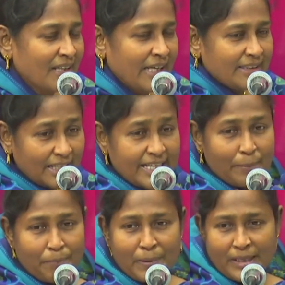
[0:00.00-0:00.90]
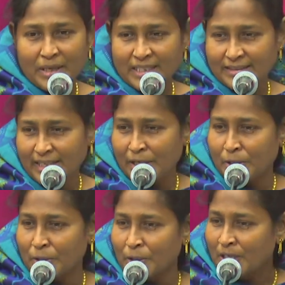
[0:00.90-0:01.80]
இதெல்லாம் எப்போ நமக்கு
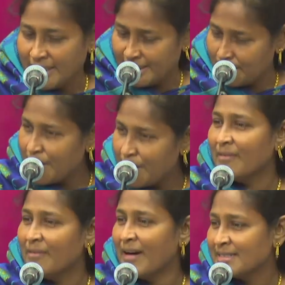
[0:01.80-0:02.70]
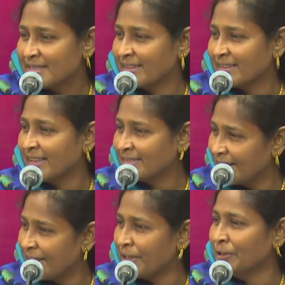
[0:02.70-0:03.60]
தெரியும் இந்த பைபிளை தான்
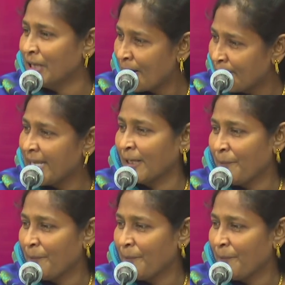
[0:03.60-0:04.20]
தெரியும் ஆமே